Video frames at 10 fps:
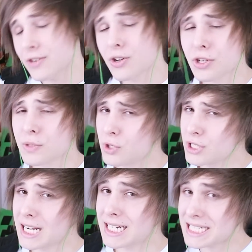На него тоже
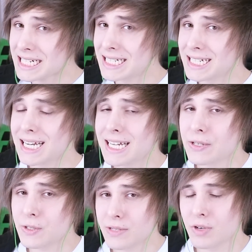можно так э,
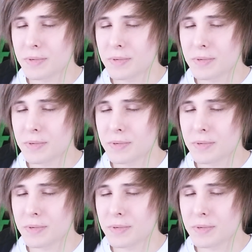кликнуть,